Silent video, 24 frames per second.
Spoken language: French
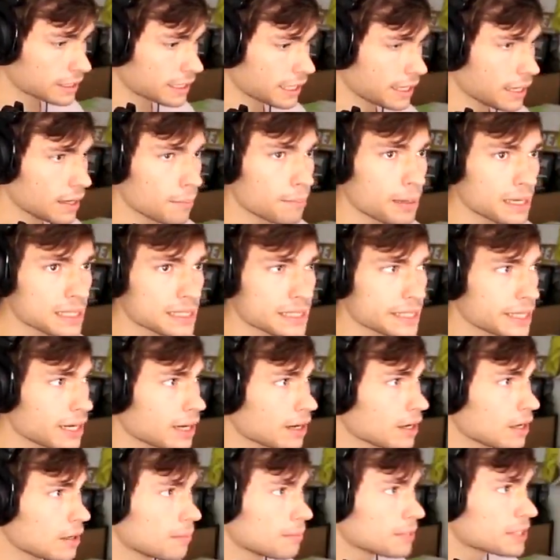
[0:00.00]
ok, Baldi est
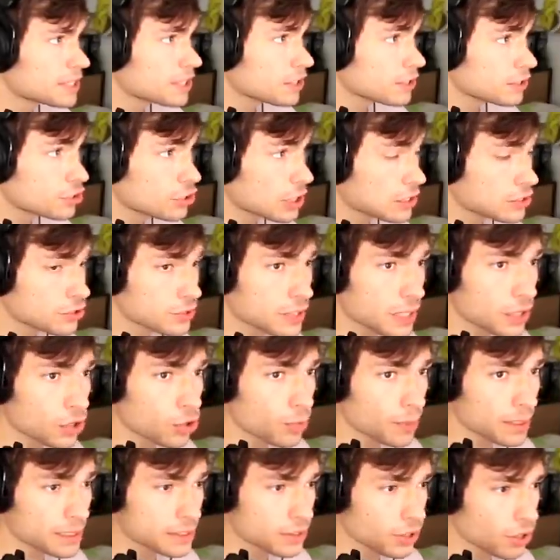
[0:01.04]
là. Mais je, dois tenir
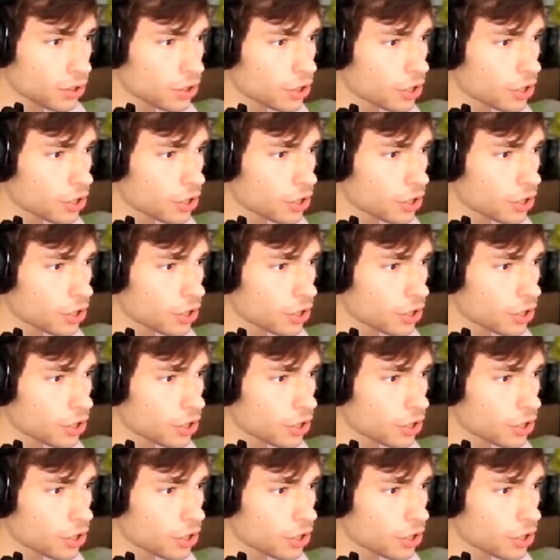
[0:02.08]
combien de temps